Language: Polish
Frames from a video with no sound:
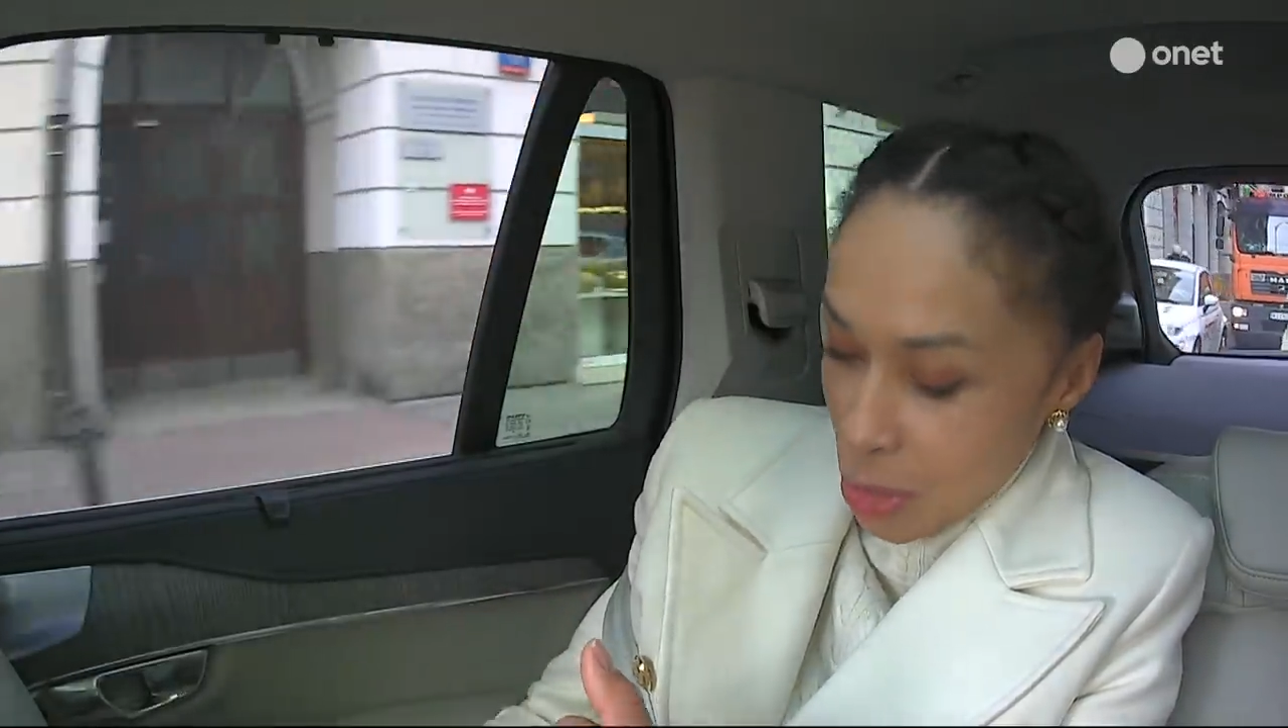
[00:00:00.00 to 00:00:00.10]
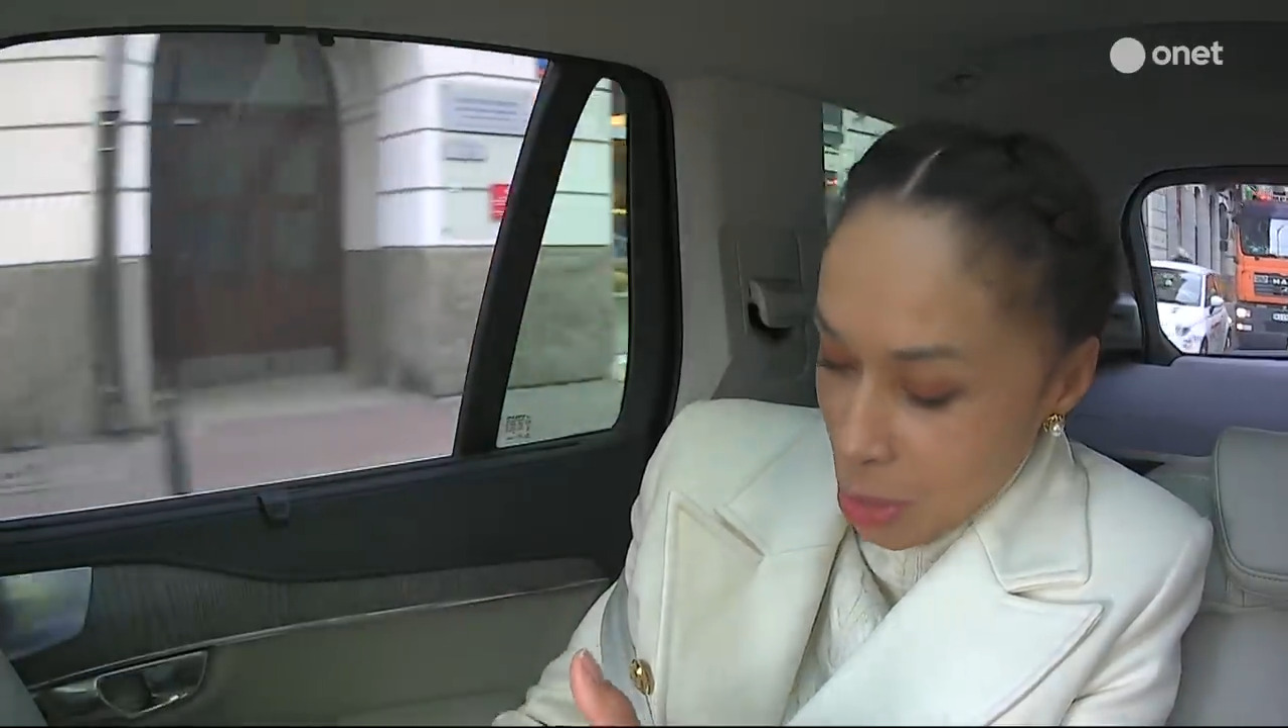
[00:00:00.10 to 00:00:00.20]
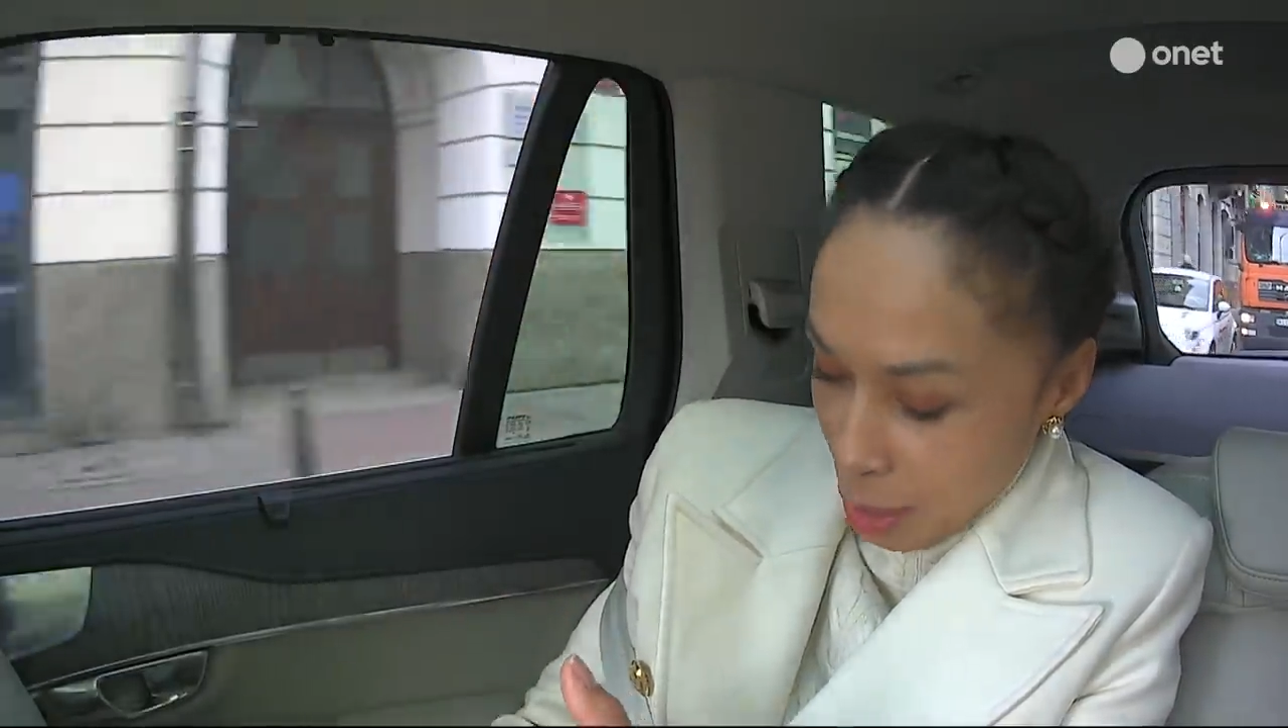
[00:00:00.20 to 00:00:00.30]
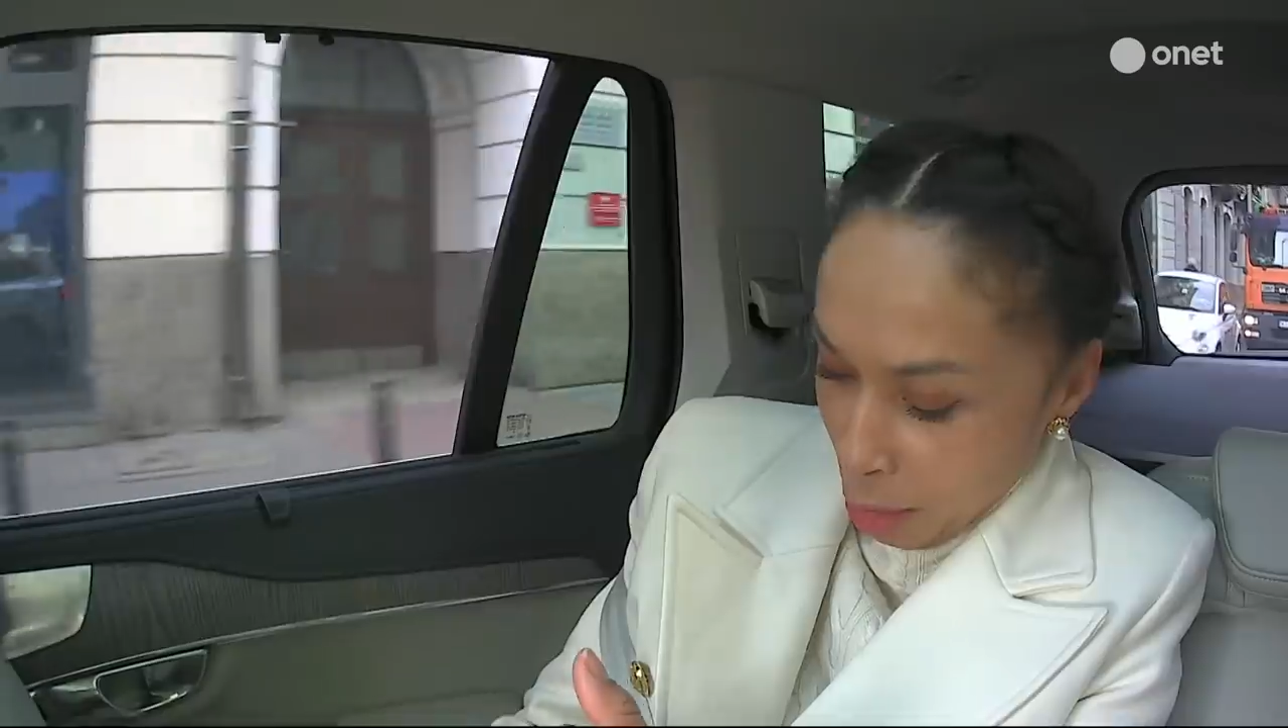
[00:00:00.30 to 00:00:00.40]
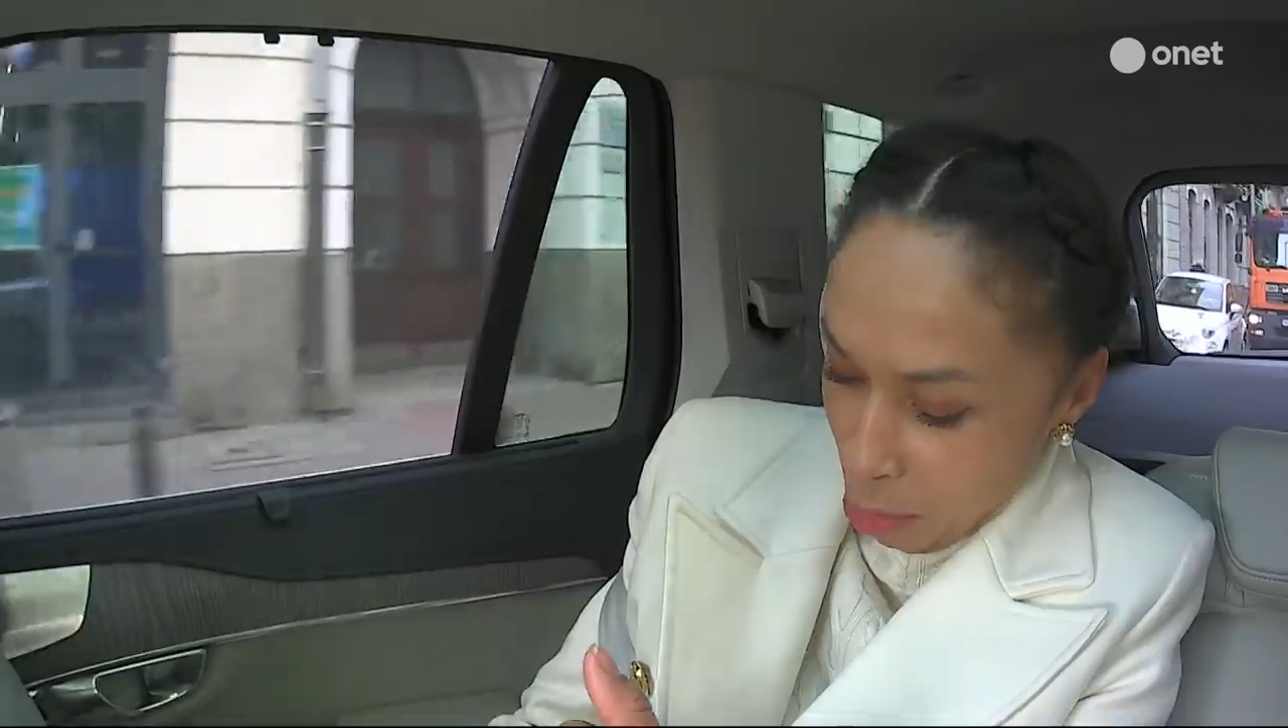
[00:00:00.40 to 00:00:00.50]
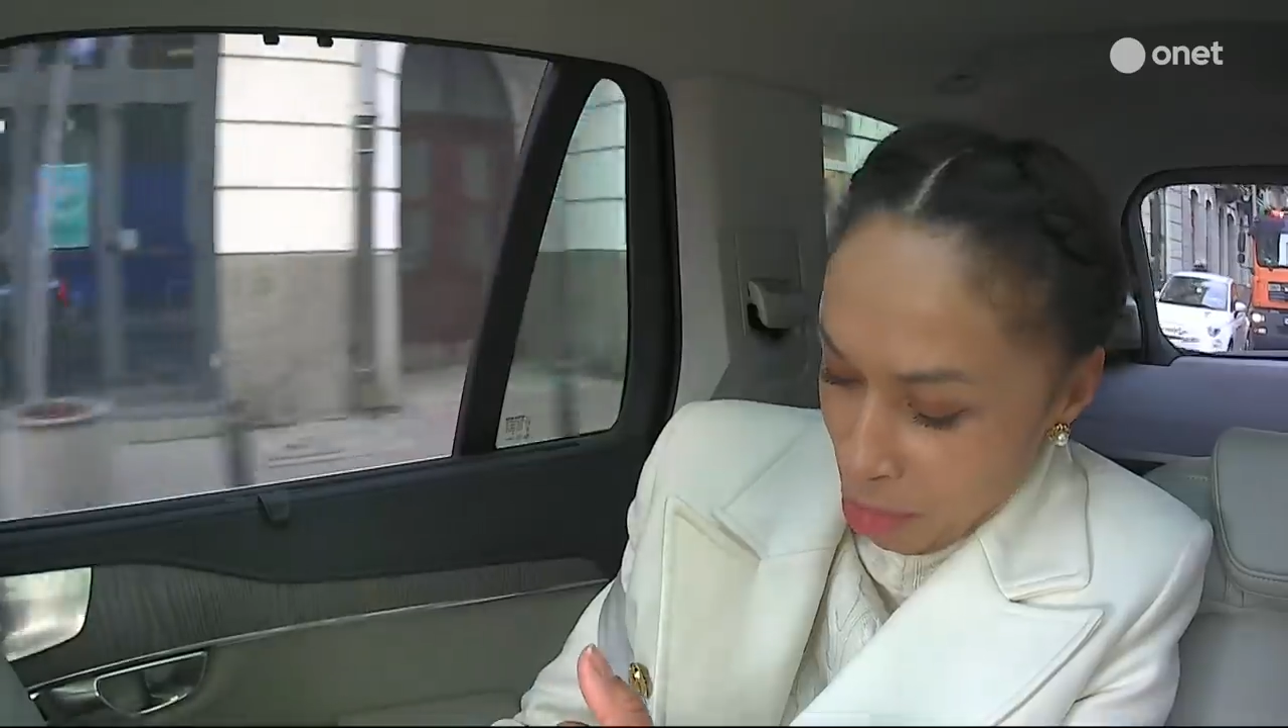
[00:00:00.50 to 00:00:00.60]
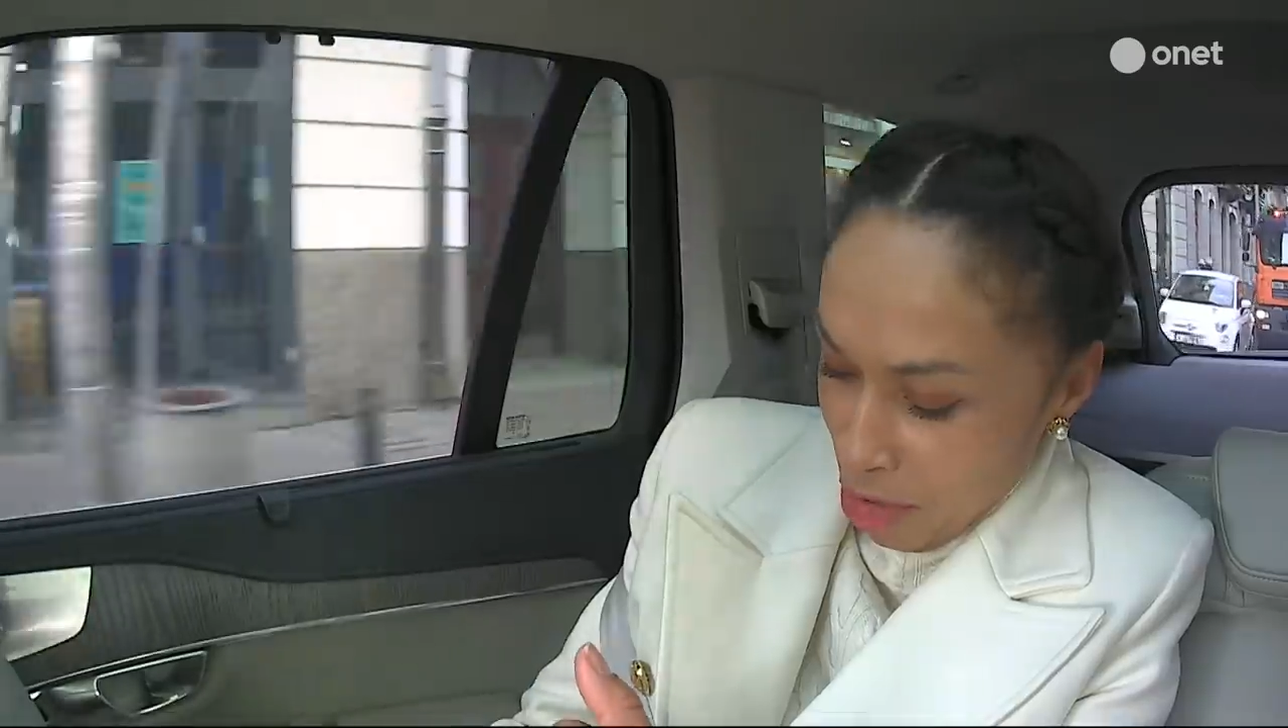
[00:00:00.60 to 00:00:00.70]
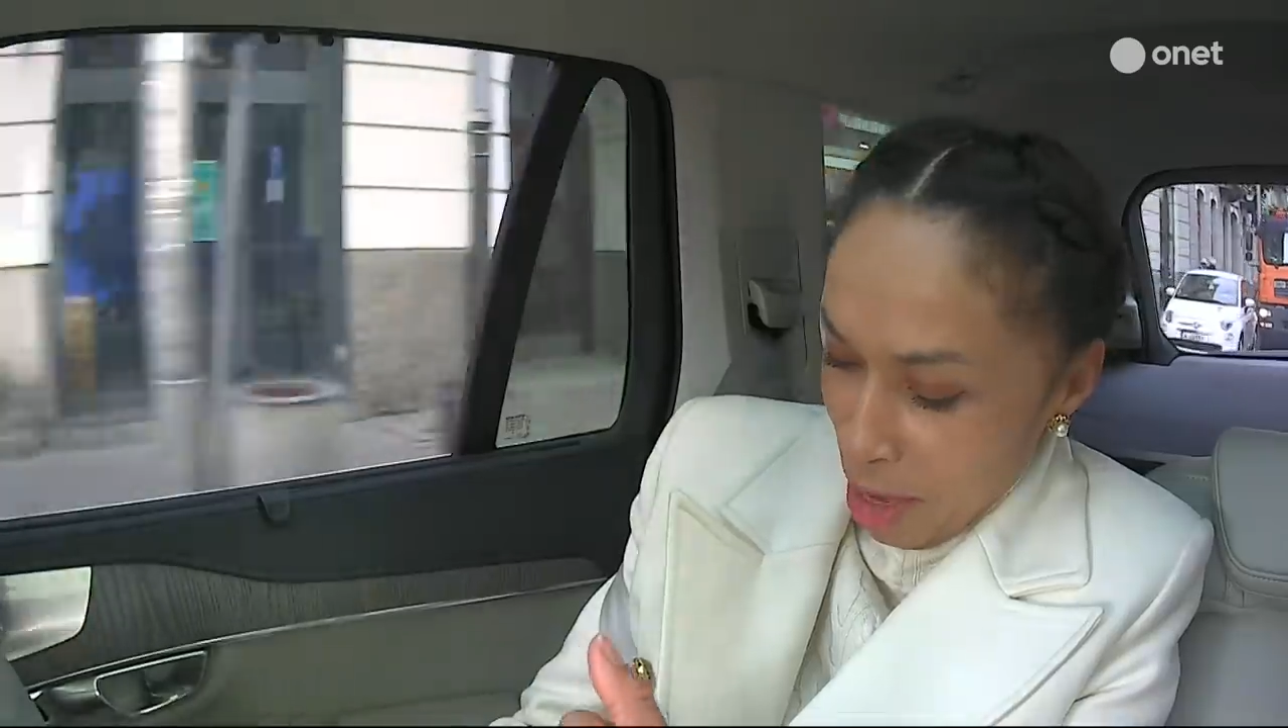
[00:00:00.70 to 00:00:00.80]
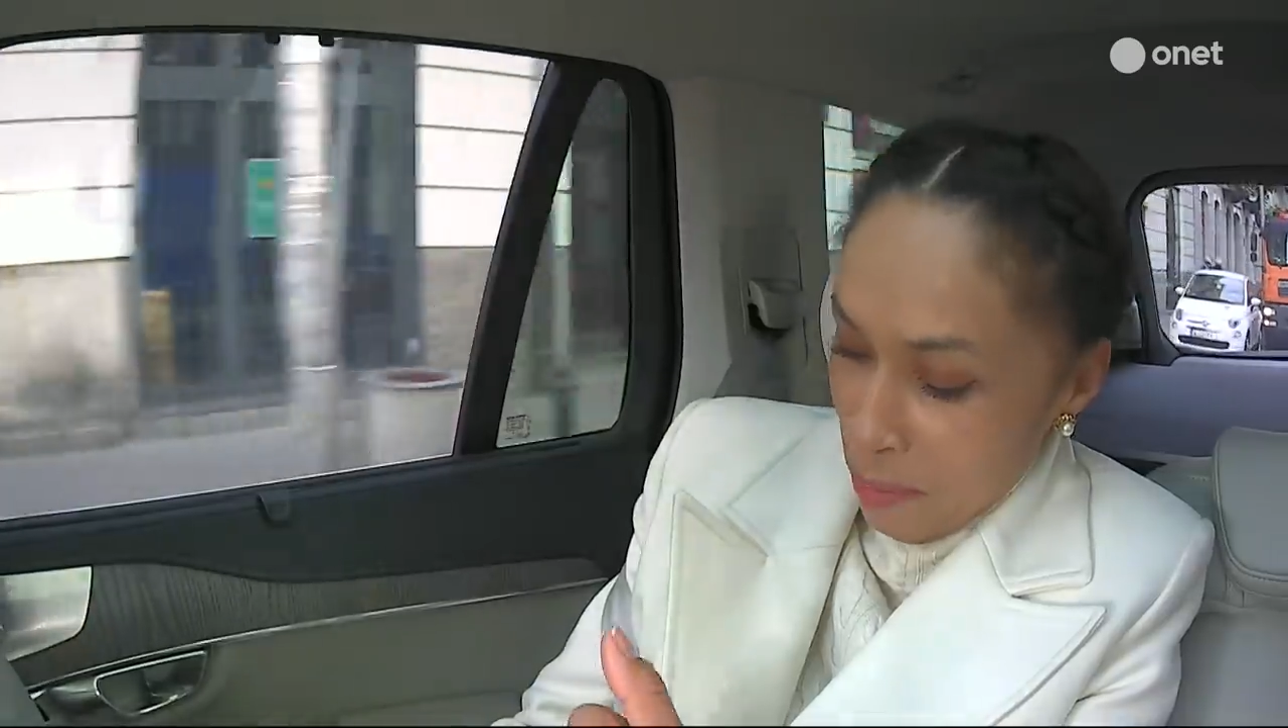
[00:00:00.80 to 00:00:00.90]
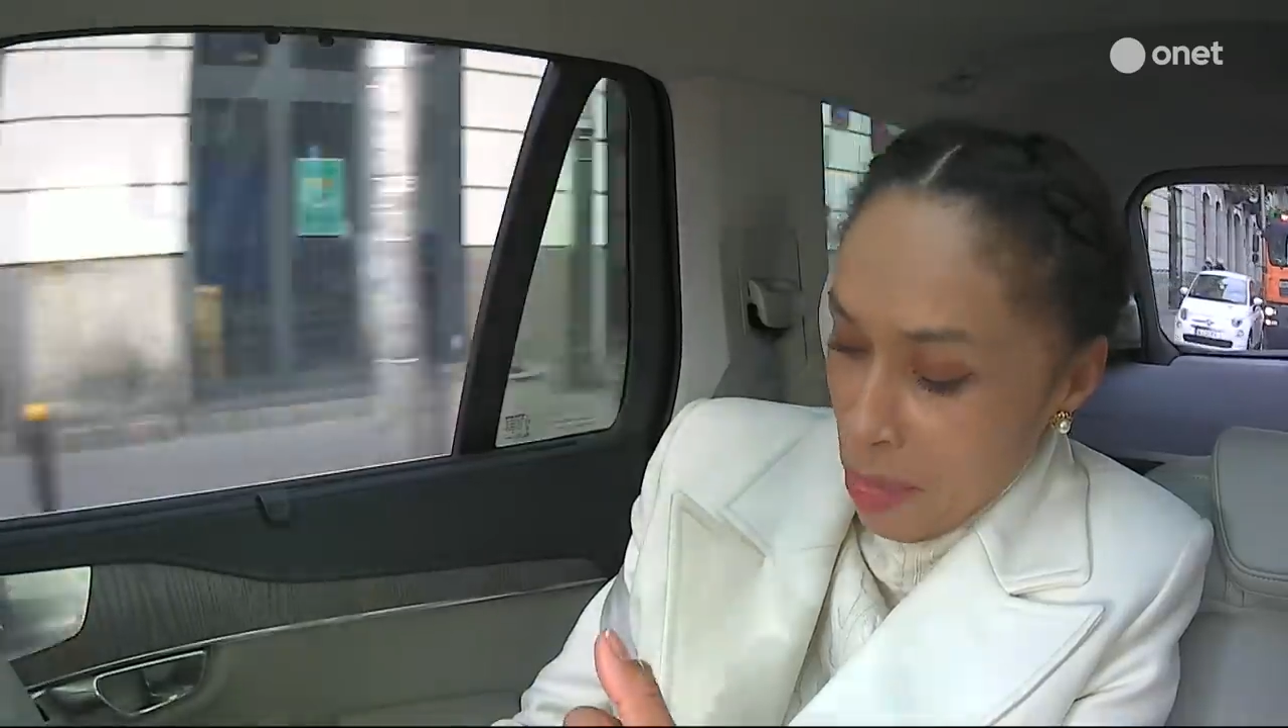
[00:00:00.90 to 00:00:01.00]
że tak powiem,